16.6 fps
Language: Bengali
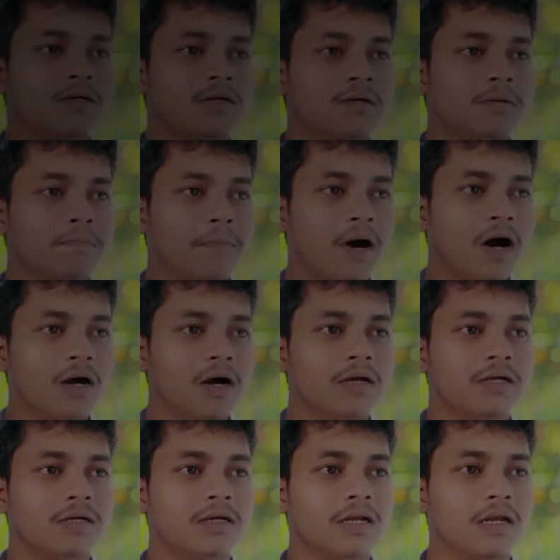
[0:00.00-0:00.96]
ভাই
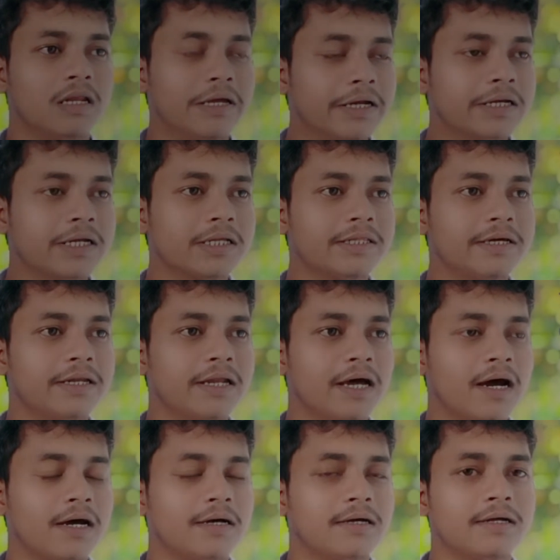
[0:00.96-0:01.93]
লিঙ্কটা দে না
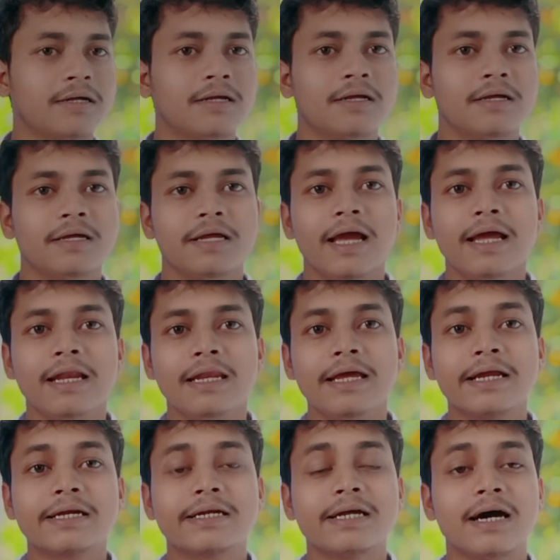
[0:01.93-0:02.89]
এই
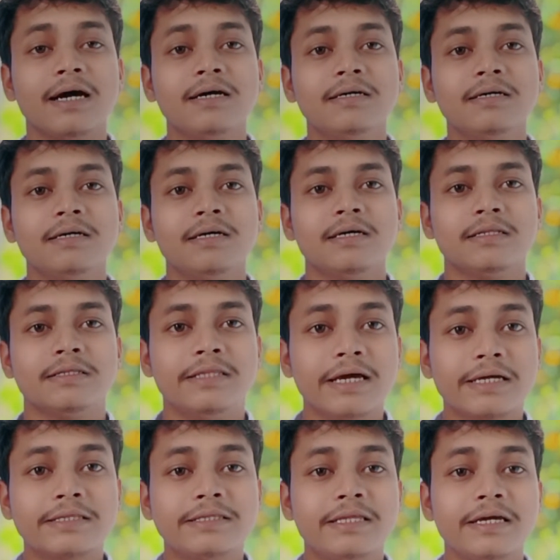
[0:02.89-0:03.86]
লিঙ্কটা
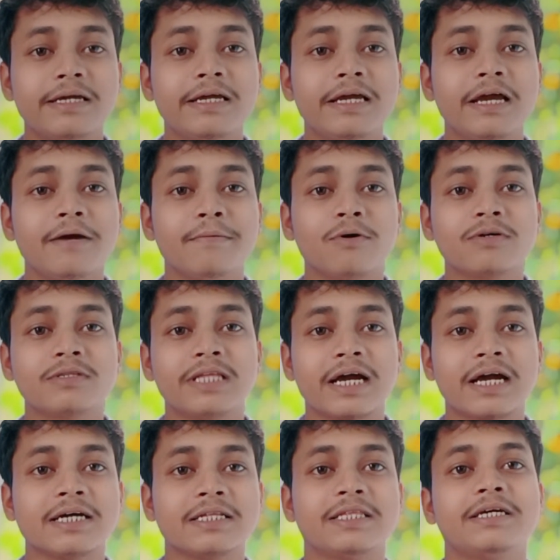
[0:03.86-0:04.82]
দেখতে গিয়ে এবং
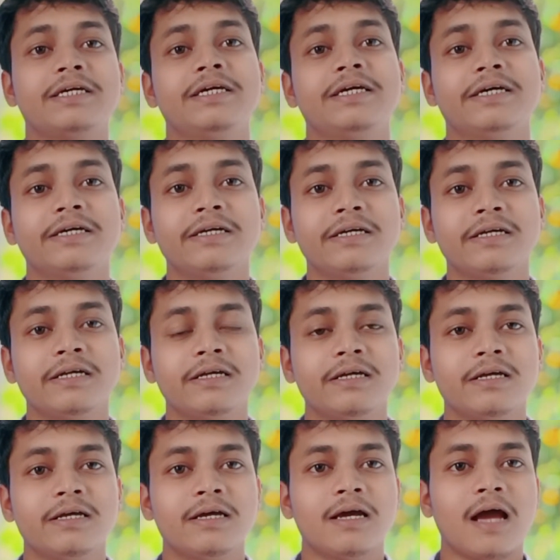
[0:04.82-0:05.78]
দেখাতে গিয়ে
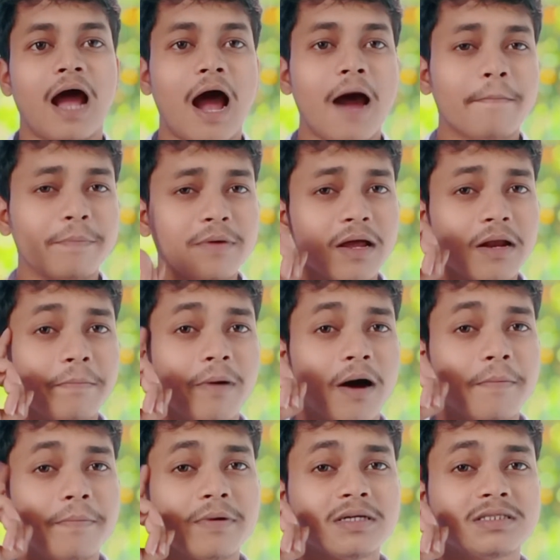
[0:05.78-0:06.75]
আপনার
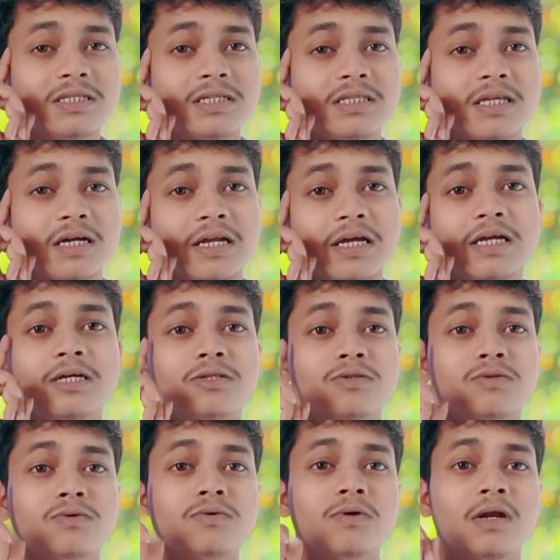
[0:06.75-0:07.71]
ভাবনা চিন্তাটা কিন্তু
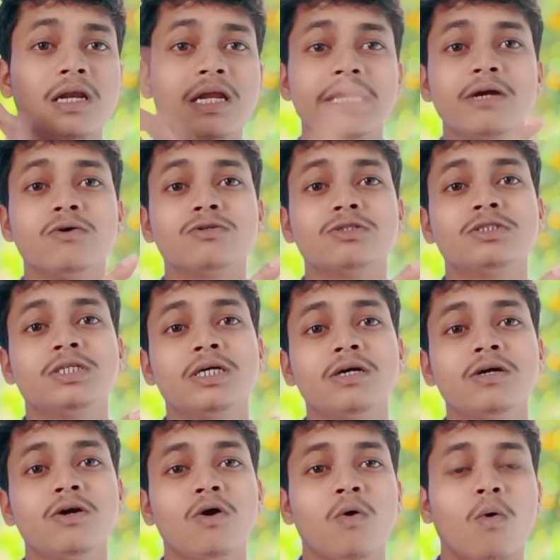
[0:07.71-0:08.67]
লিঙ্ক হচ্ছে
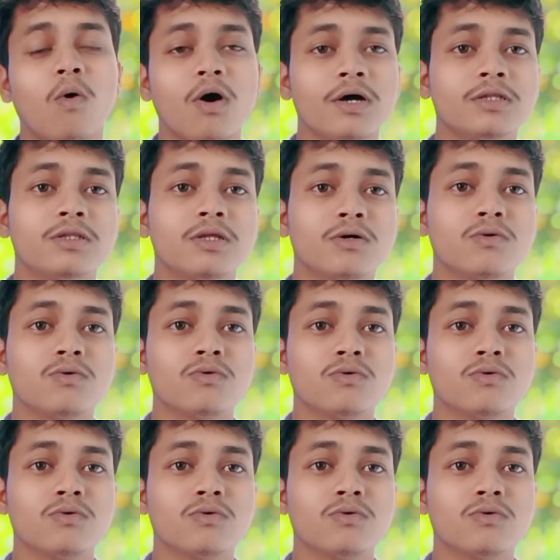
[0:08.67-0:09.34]
অহেতুক কোনো